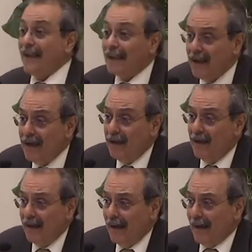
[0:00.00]

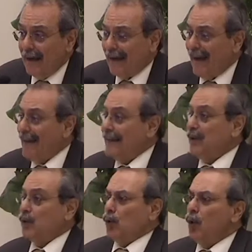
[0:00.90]
devenir une
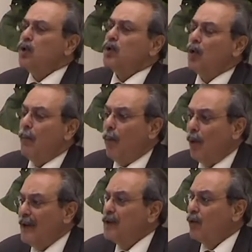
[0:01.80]
ruine.
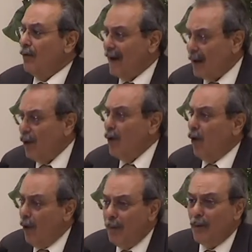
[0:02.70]
Lorsque l'Église
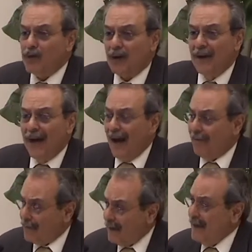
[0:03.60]
du Christ a quelque
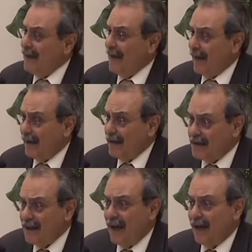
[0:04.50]
chose de très
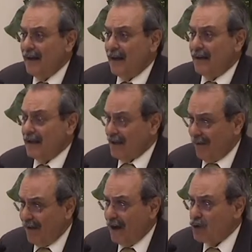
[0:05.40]
important,
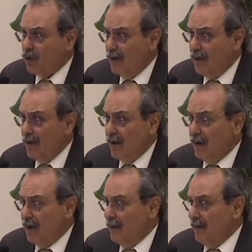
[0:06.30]
comme cette
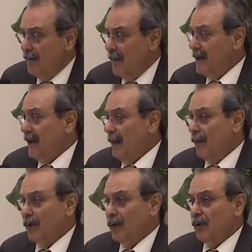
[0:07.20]
Église-ci
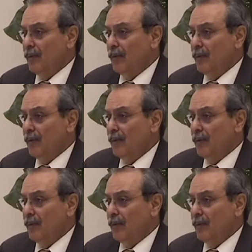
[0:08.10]
d'Éphèse,